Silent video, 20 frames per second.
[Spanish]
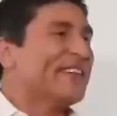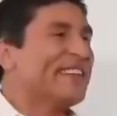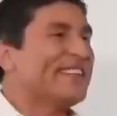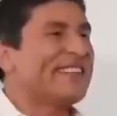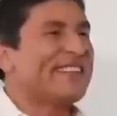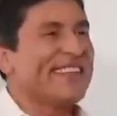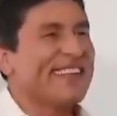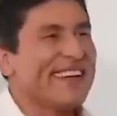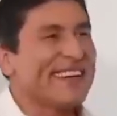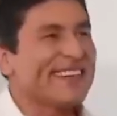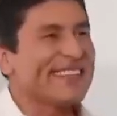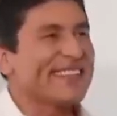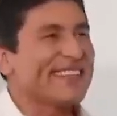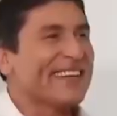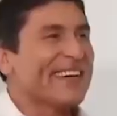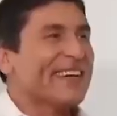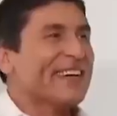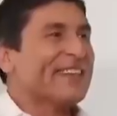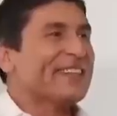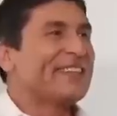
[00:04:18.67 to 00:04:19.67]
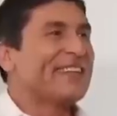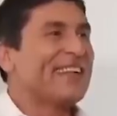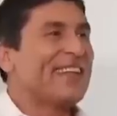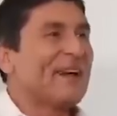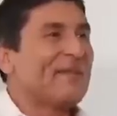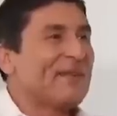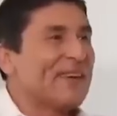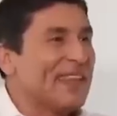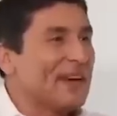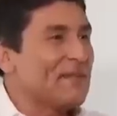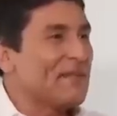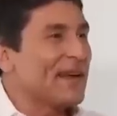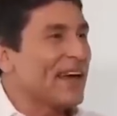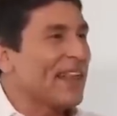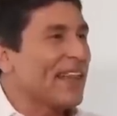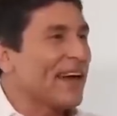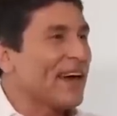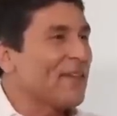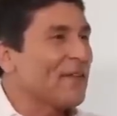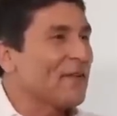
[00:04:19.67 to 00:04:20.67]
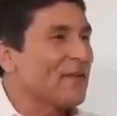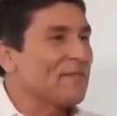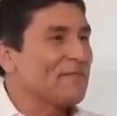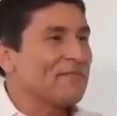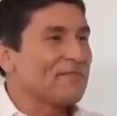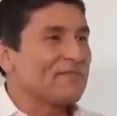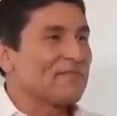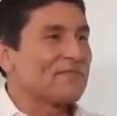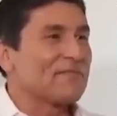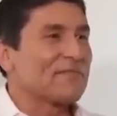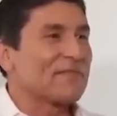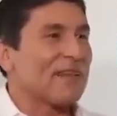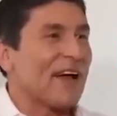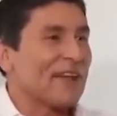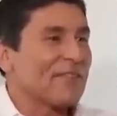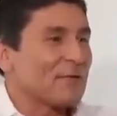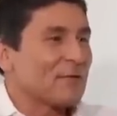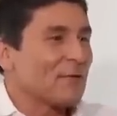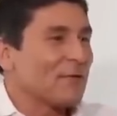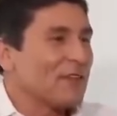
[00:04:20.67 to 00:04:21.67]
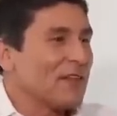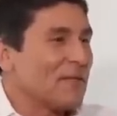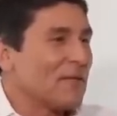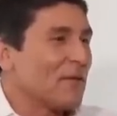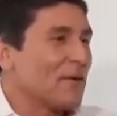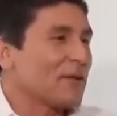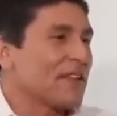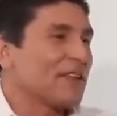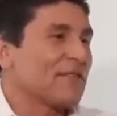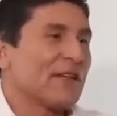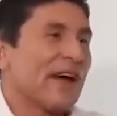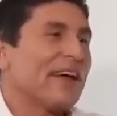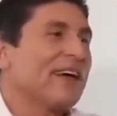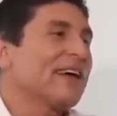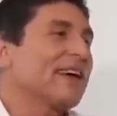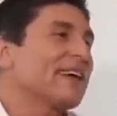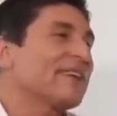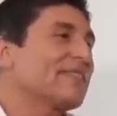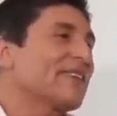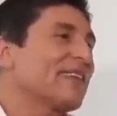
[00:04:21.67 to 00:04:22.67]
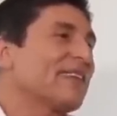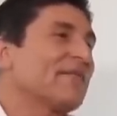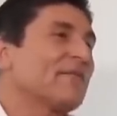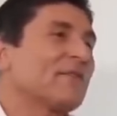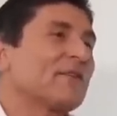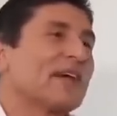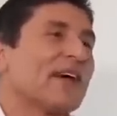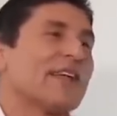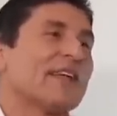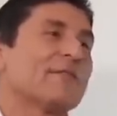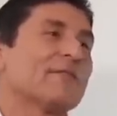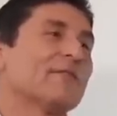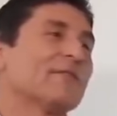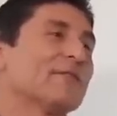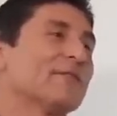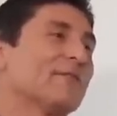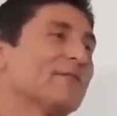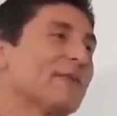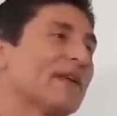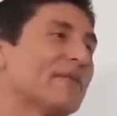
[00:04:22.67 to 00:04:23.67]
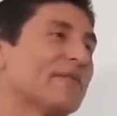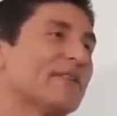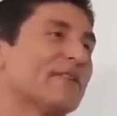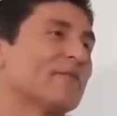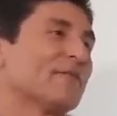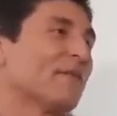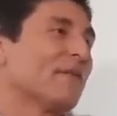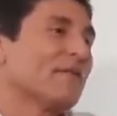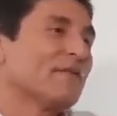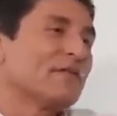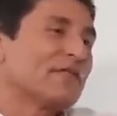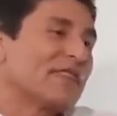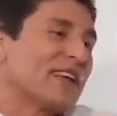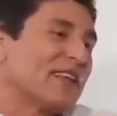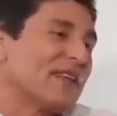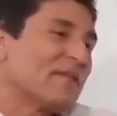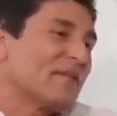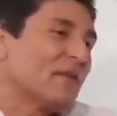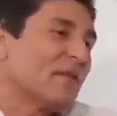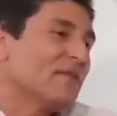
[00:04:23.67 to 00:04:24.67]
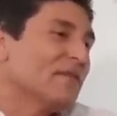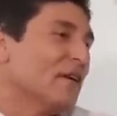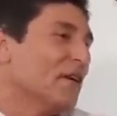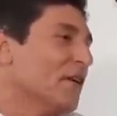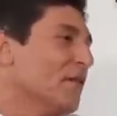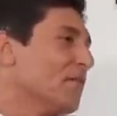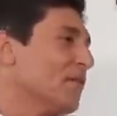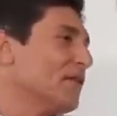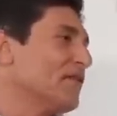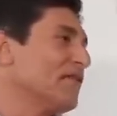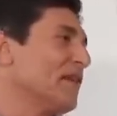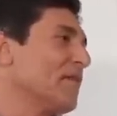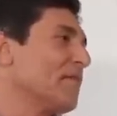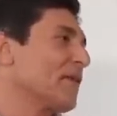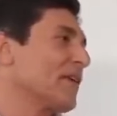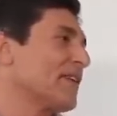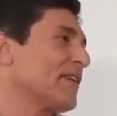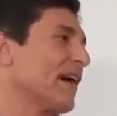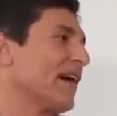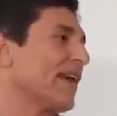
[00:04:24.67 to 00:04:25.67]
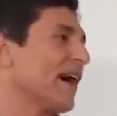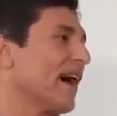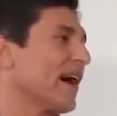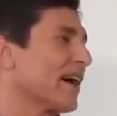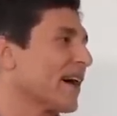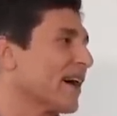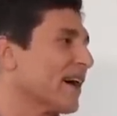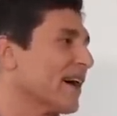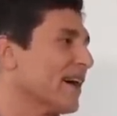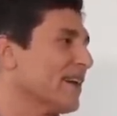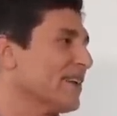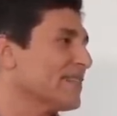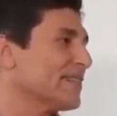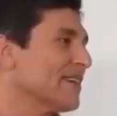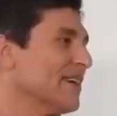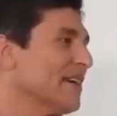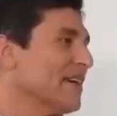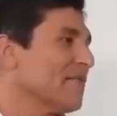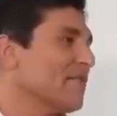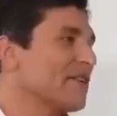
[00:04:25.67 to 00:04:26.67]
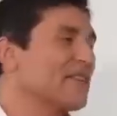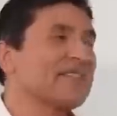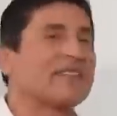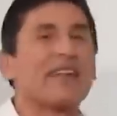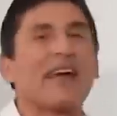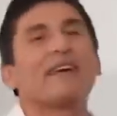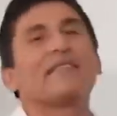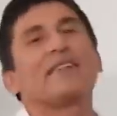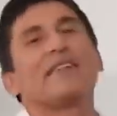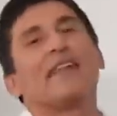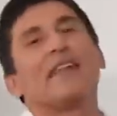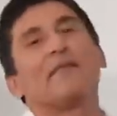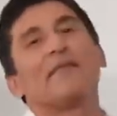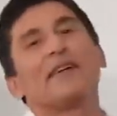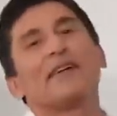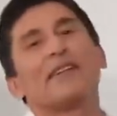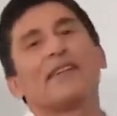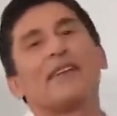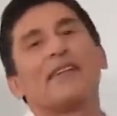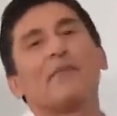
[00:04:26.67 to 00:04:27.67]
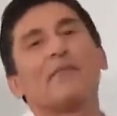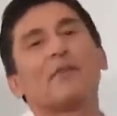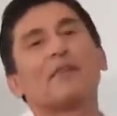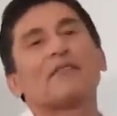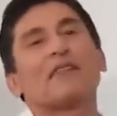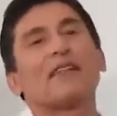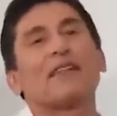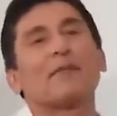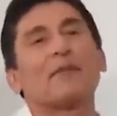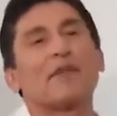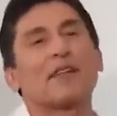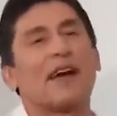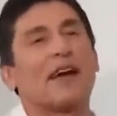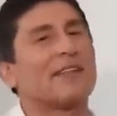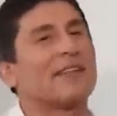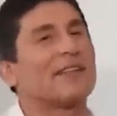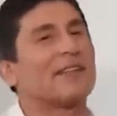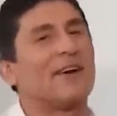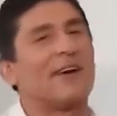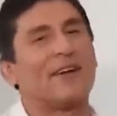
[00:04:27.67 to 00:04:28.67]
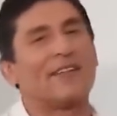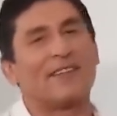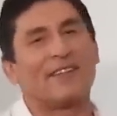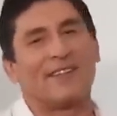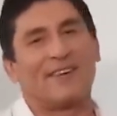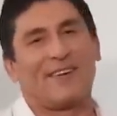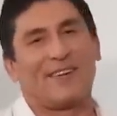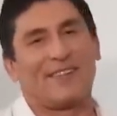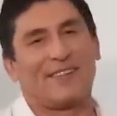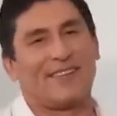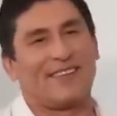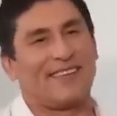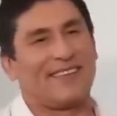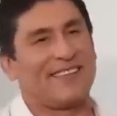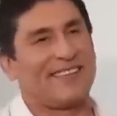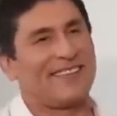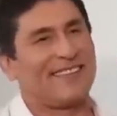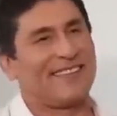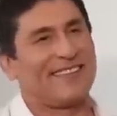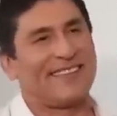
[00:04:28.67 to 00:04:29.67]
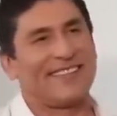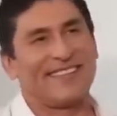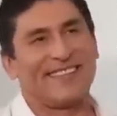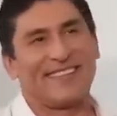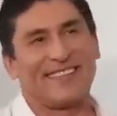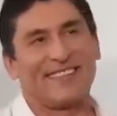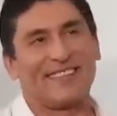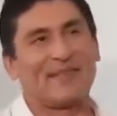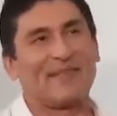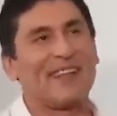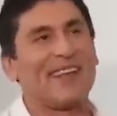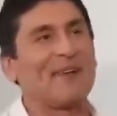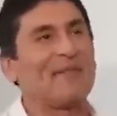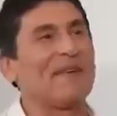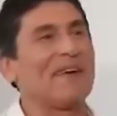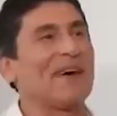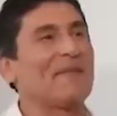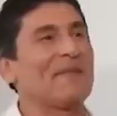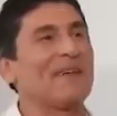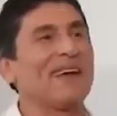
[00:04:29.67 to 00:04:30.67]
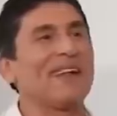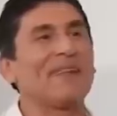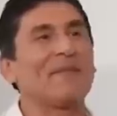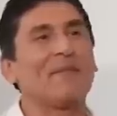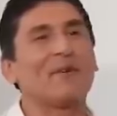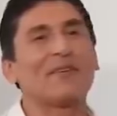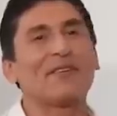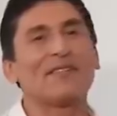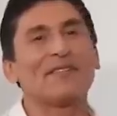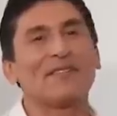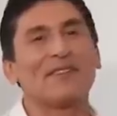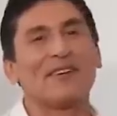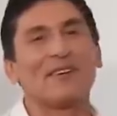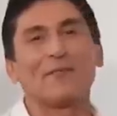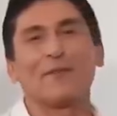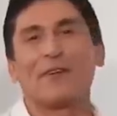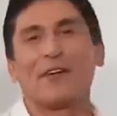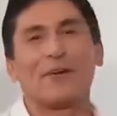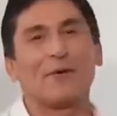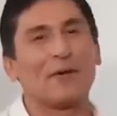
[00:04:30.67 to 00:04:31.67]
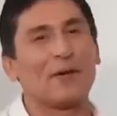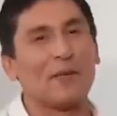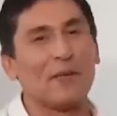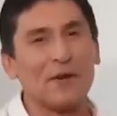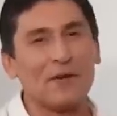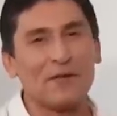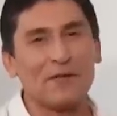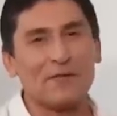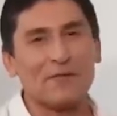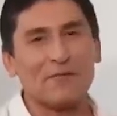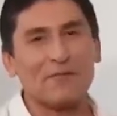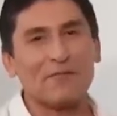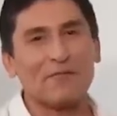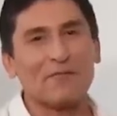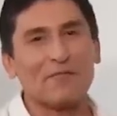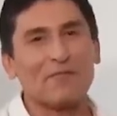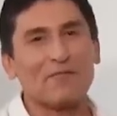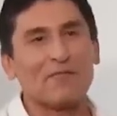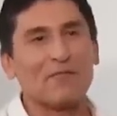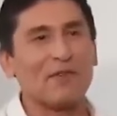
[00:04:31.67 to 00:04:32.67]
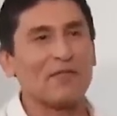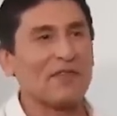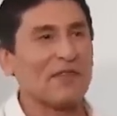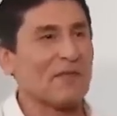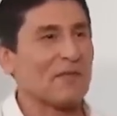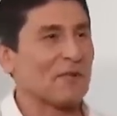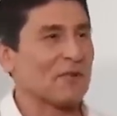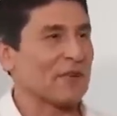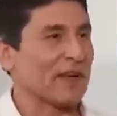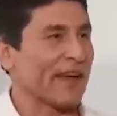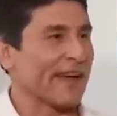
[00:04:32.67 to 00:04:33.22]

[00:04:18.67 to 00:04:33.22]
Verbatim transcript: si sigues, si la vida me ha dado tantos limones, nada de que hacer limonada, no, no, pero a mí no me gusta el limón, pues siembra naranjas, porque si, la vida te da limones, al limonada, no, no, no, no, no. Si me da la vida, me da limones y no quiero limón, pues siembro